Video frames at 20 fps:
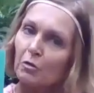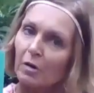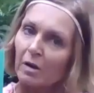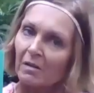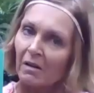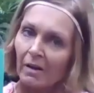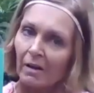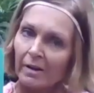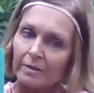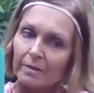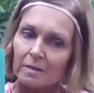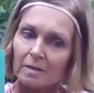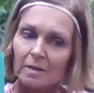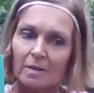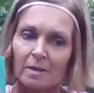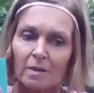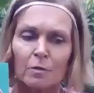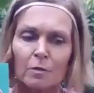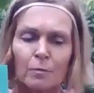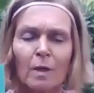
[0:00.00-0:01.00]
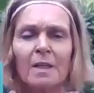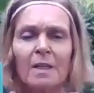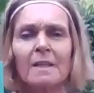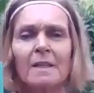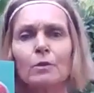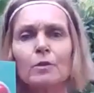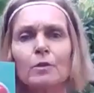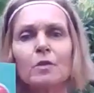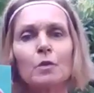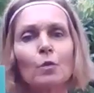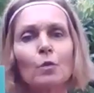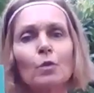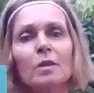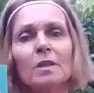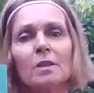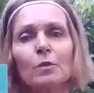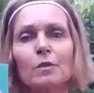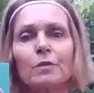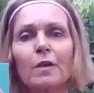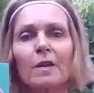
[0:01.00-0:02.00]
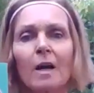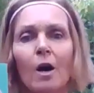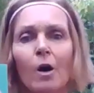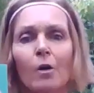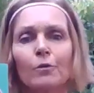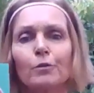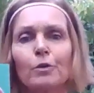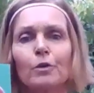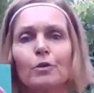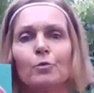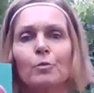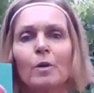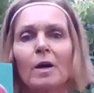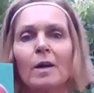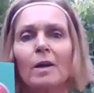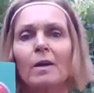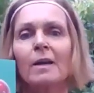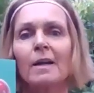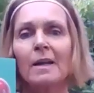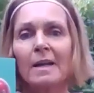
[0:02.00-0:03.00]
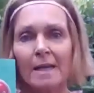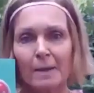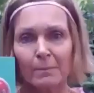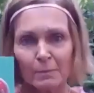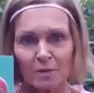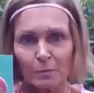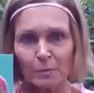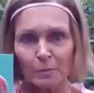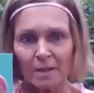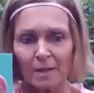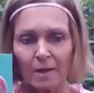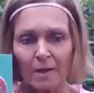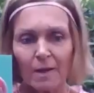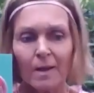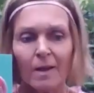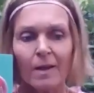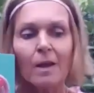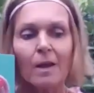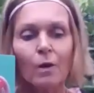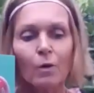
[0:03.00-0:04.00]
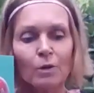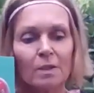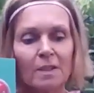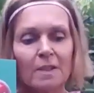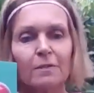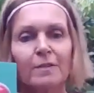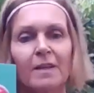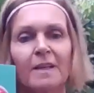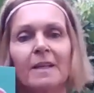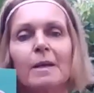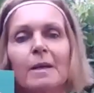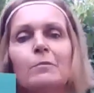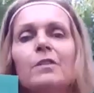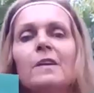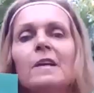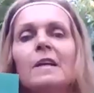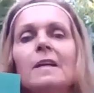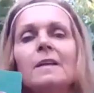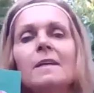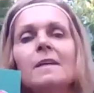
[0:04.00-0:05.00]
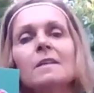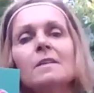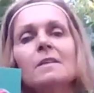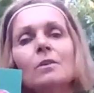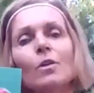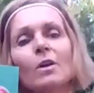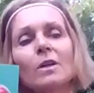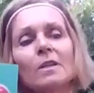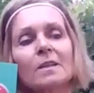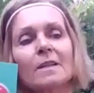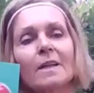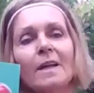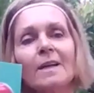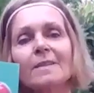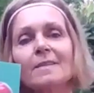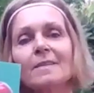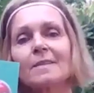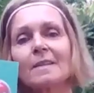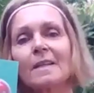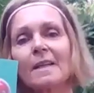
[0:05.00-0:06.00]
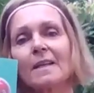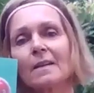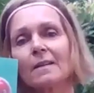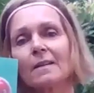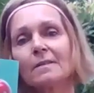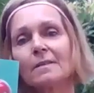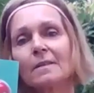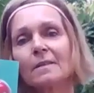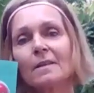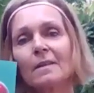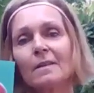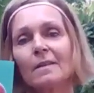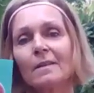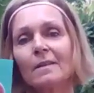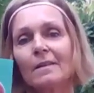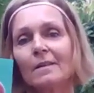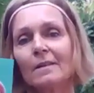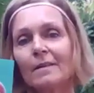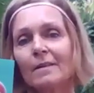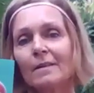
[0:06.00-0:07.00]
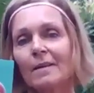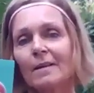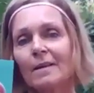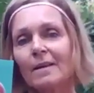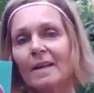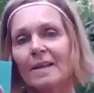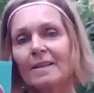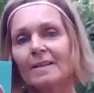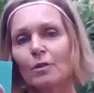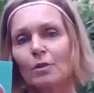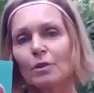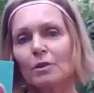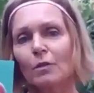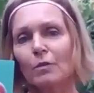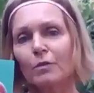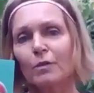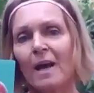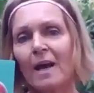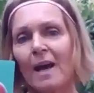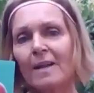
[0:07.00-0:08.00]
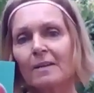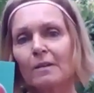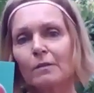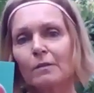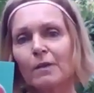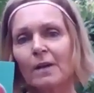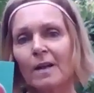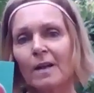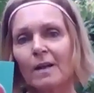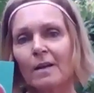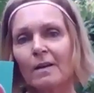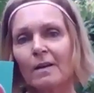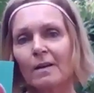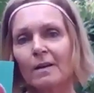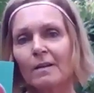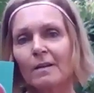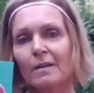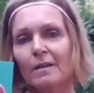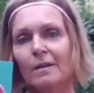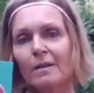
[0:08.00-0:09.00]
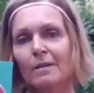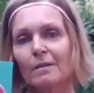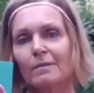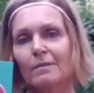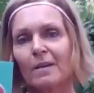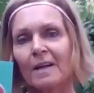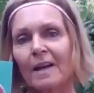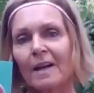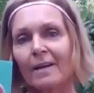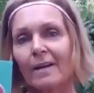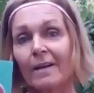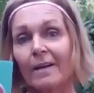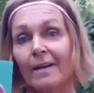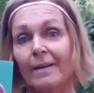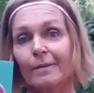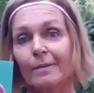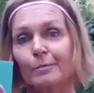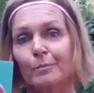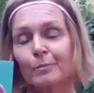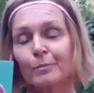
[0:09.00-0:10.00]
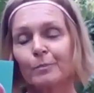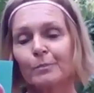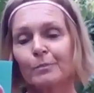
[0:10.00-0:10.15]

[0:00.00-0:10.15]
die Schweinereien, sage ich mal, die Illusion, die uns verkauft wird über Lebensmittel. Und deswegen empfehle ich euch ganz dringend, Lasst euch auf keinen Fall vergackeiern.